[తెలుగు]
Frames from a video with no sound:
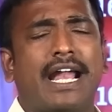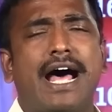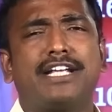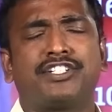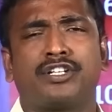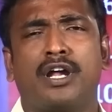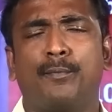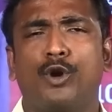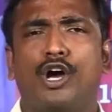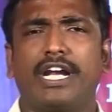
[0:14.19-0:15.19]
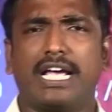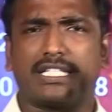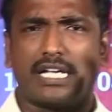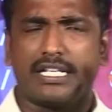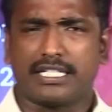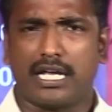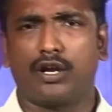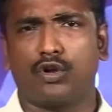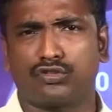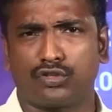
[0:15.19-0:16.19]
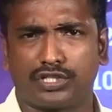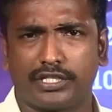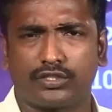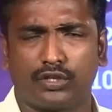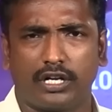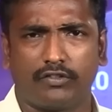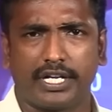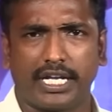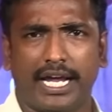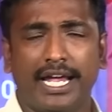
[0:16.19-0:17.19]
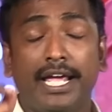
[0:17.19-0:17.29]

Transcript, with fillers: రాష్ట్రంలోనే సంచలనం సృష్టిస్తున్నటువంటి